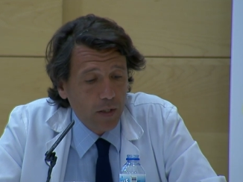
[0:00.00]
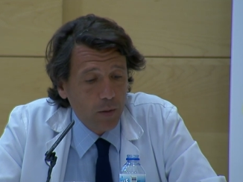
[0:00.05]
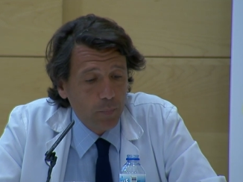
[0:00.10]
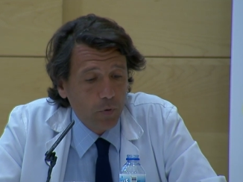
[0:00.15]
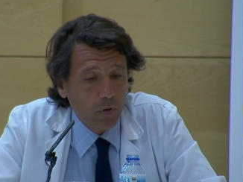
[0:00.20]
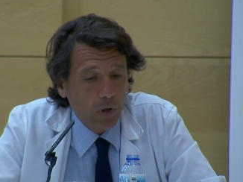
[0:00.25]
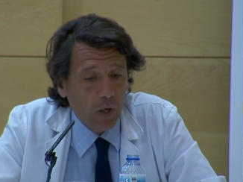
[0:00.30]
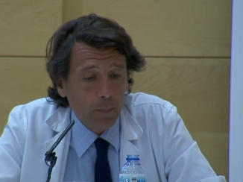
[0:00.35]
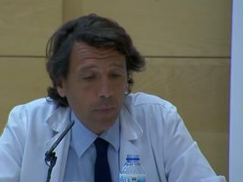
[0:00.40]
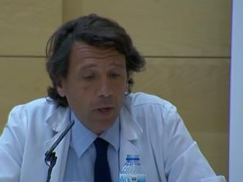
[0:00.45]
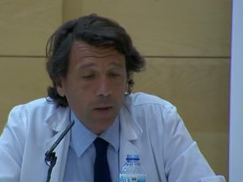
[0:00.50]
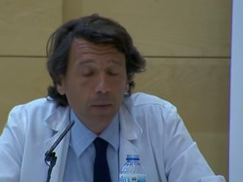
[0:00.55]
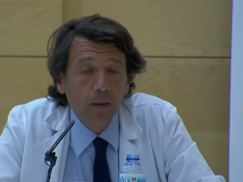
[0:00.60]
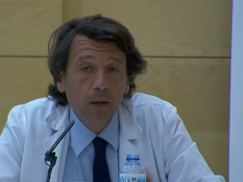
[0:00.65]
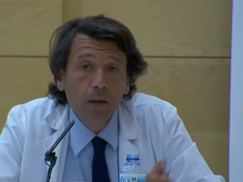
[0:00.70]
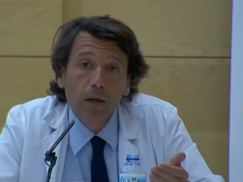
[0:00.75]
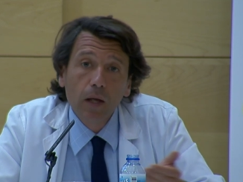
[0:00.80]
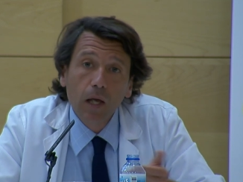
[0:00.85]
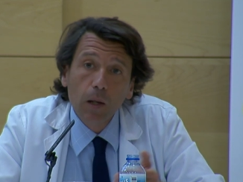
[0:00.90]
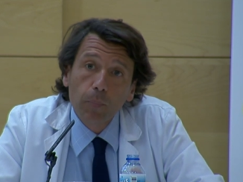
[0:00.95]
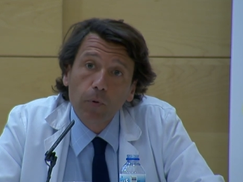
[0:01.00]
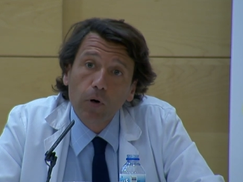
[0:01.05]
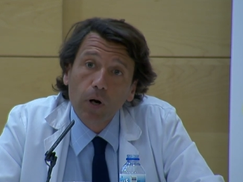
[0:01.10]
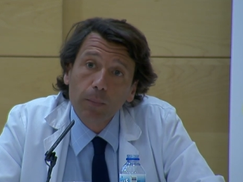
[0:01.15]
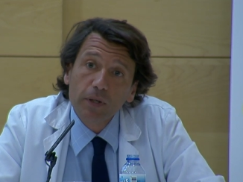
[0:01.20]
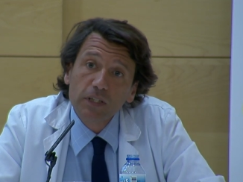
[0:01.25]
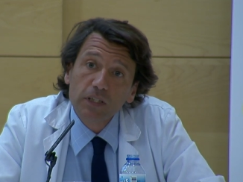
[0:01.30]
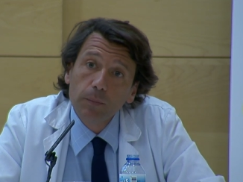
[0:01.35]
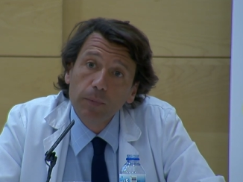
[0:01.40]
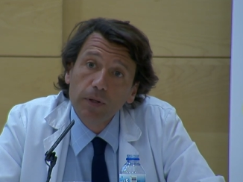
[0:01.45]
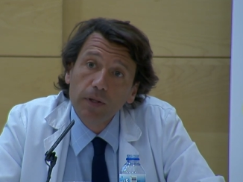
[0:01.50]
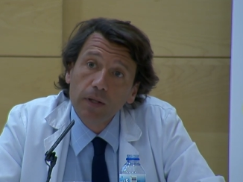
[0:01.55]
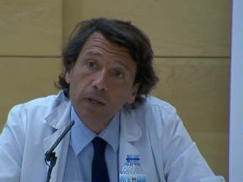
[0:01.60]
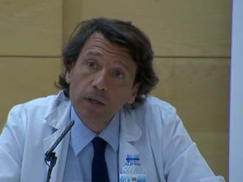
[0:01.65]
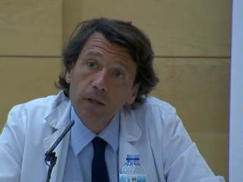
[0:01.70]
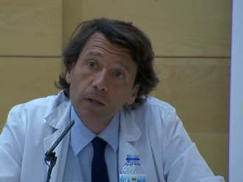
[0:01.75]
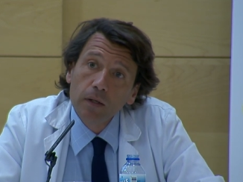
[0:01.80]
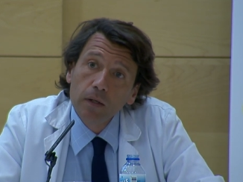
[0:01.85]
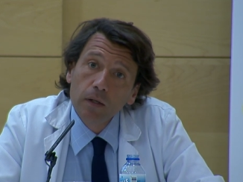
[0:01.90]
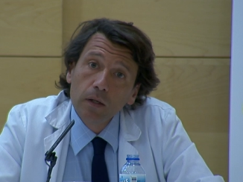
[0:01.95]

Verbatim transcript: programa. El programa se mide.